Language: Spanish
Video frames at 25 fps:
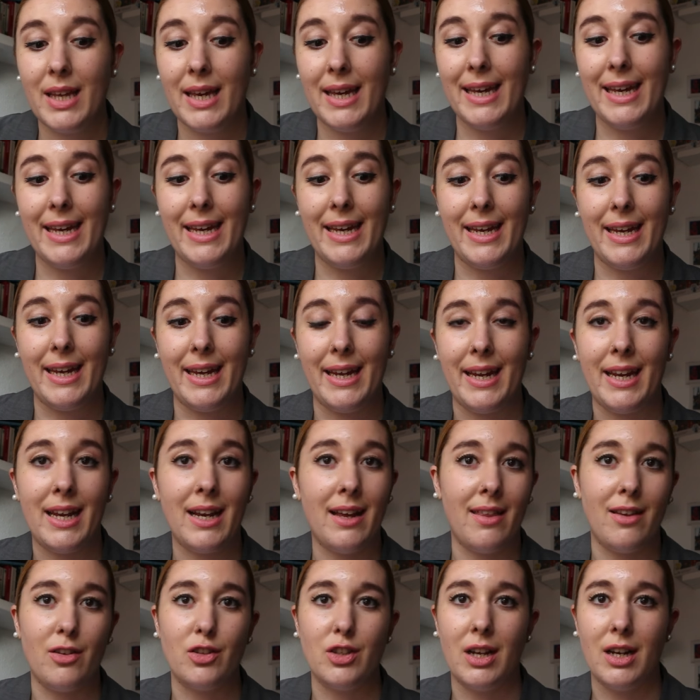y
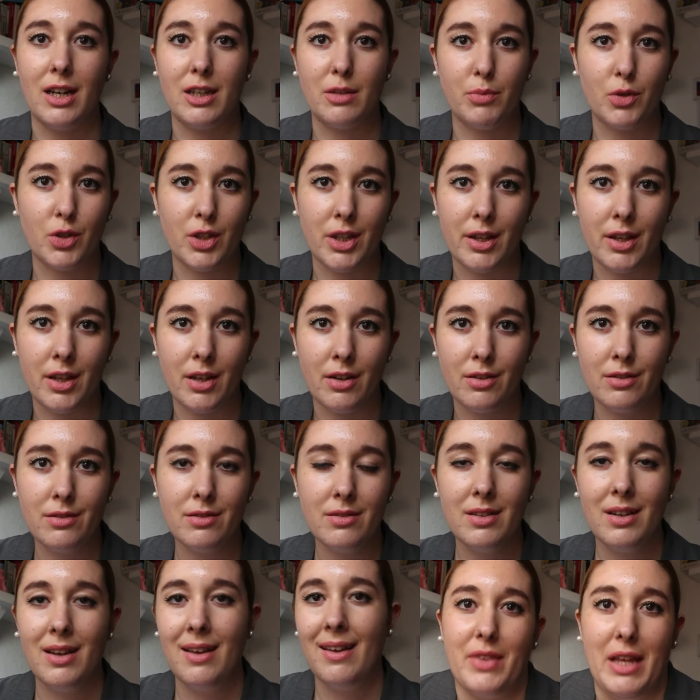nada, o sea, la exposición,
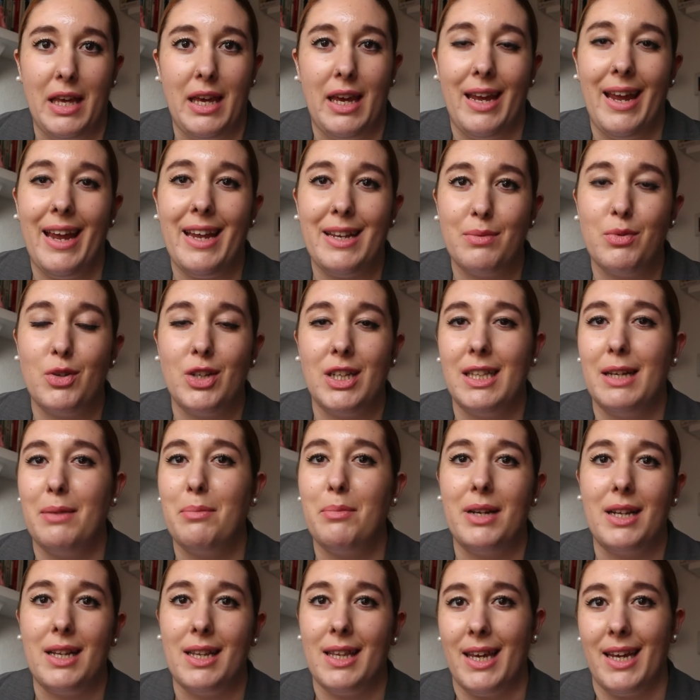eh, es bonita
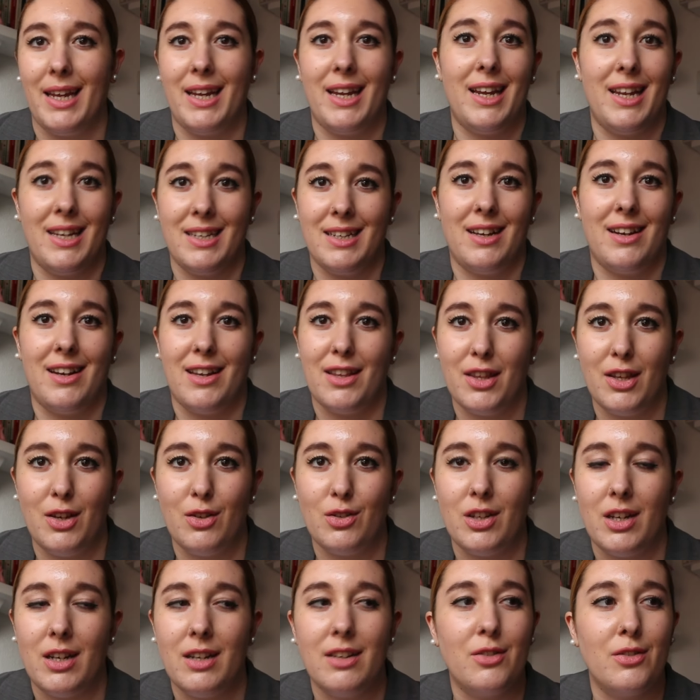en plan que es
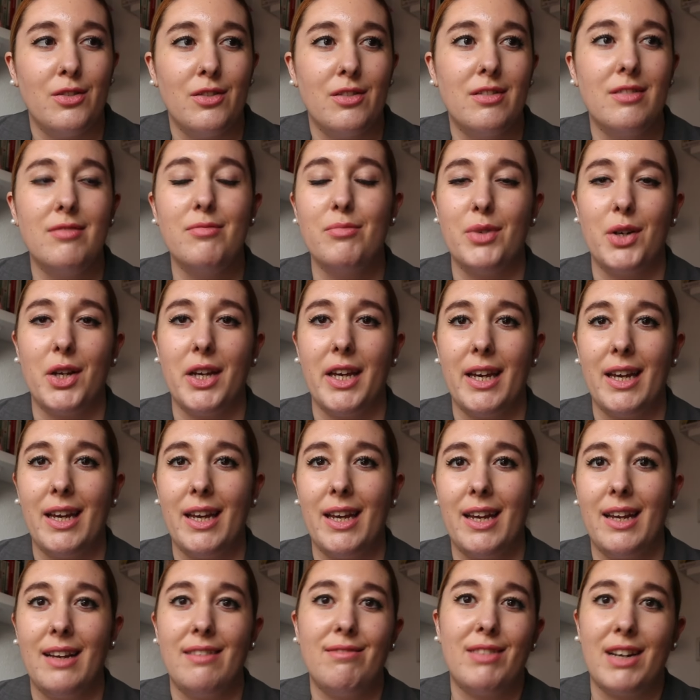graciosa, ¿no?
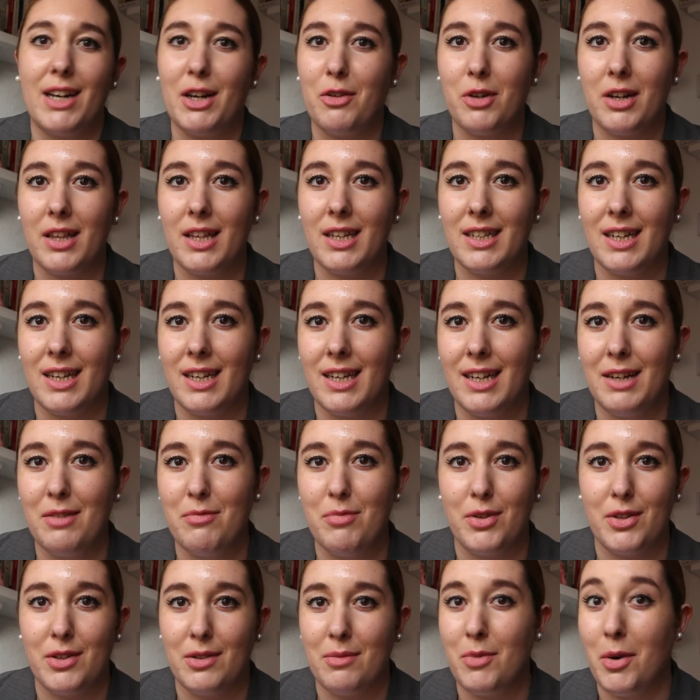Porque recuerdas ahí
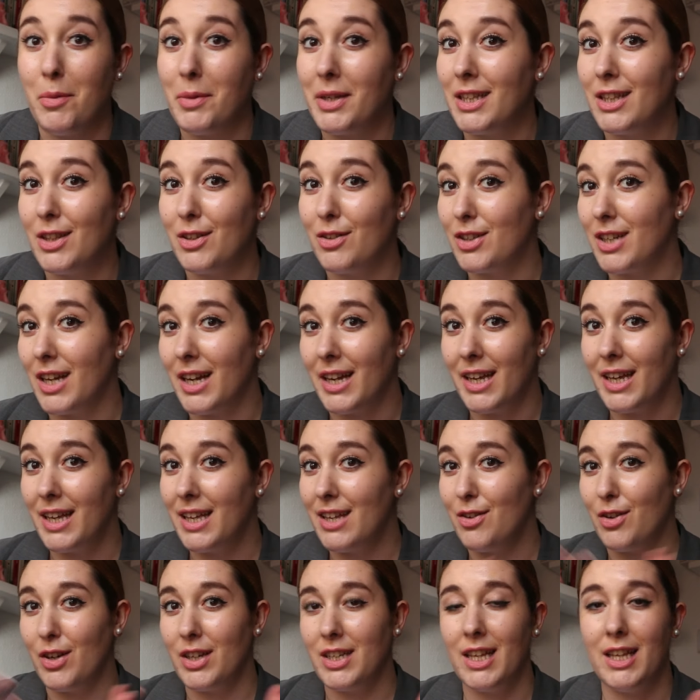pues momentos
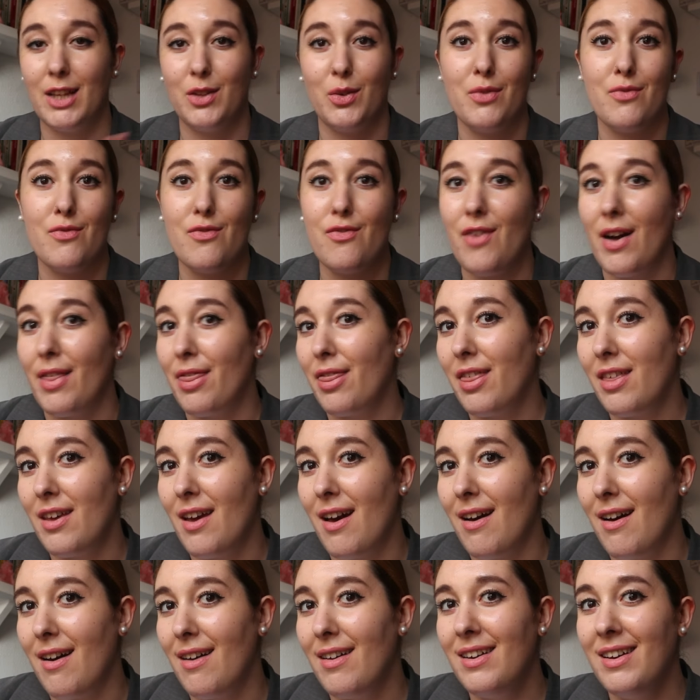ahí, yo que sé, de tu
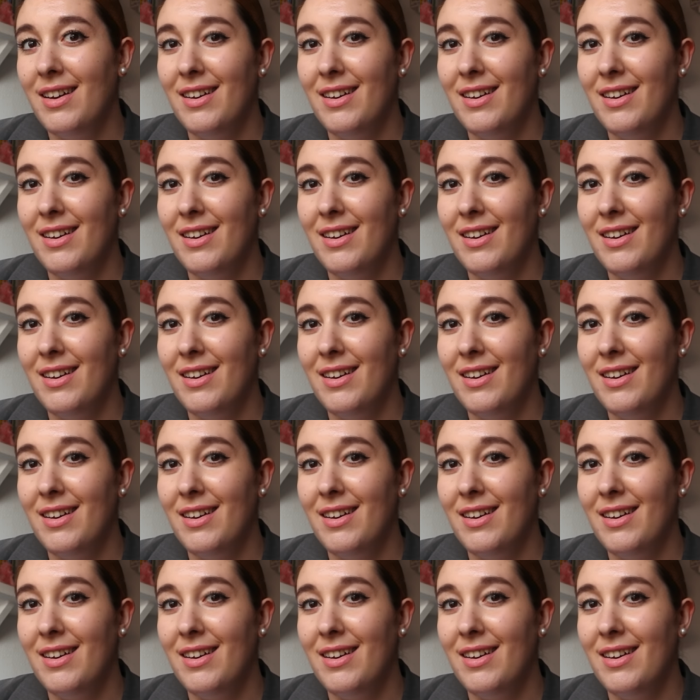infancia,